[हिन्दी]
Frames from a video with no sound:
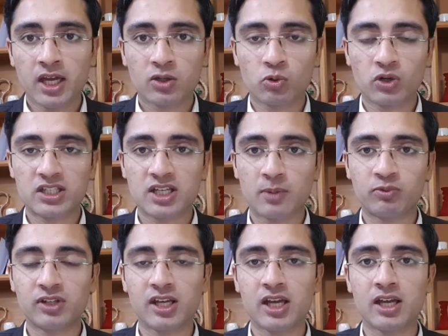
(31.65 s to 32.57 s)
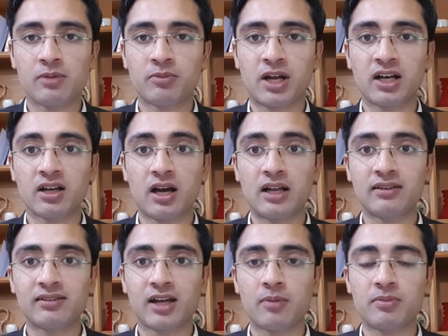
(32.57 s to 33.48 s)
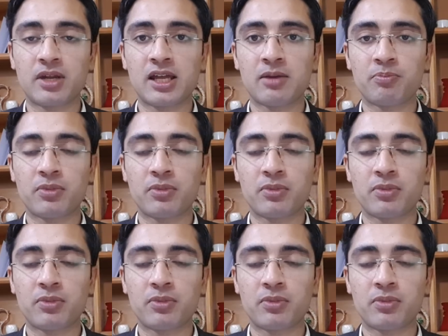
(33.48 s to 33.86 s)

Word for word: क्योंकि जब से इमरान खान साहब ने